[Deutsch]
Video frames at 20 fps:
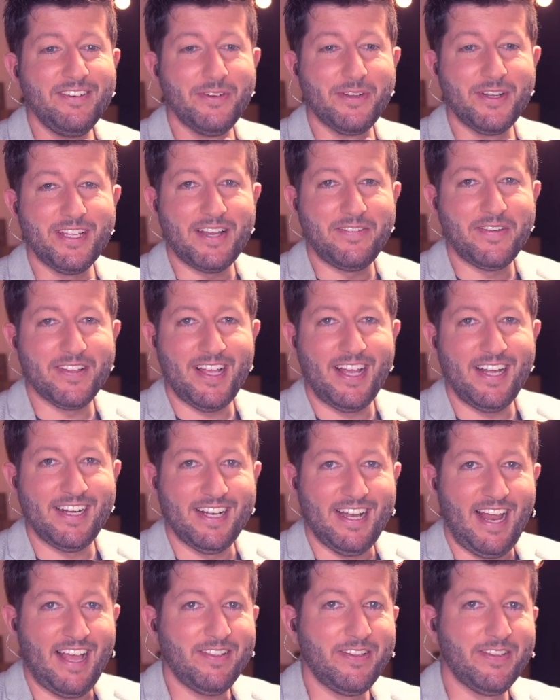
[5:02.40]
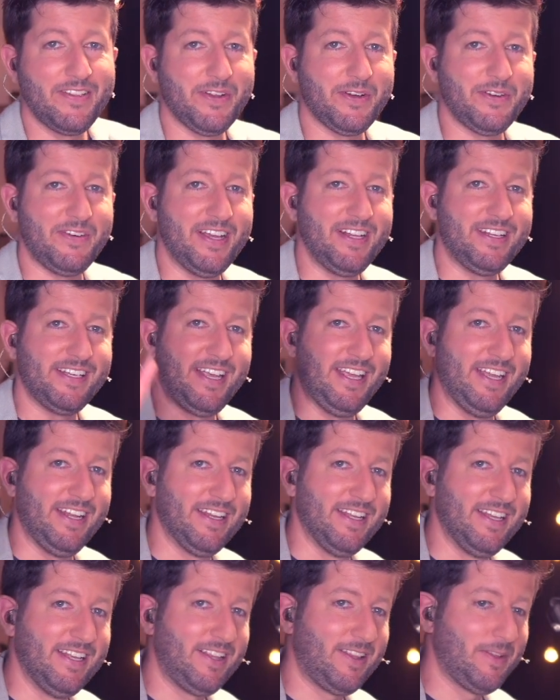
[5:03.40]
würde ich aber sagen, lass es doch
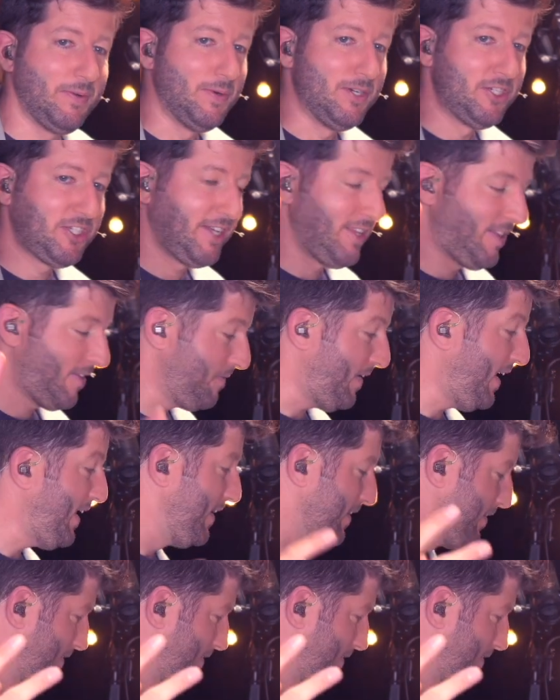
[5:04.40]
weitergehen zu Schritt 2,